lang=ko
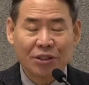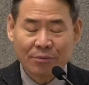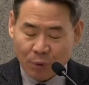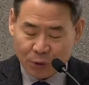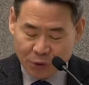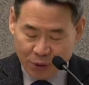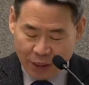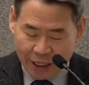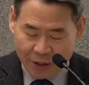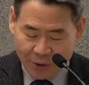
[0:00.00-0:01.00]
복종을
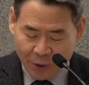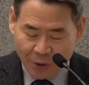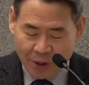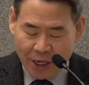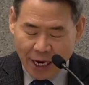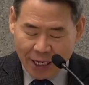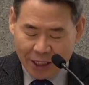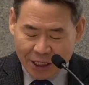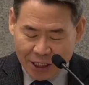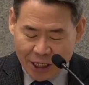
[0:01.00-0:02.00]
해야 되고
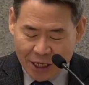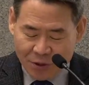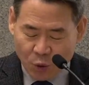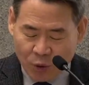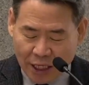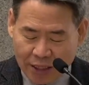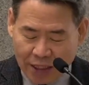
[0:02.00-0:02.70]
하나님께 속하지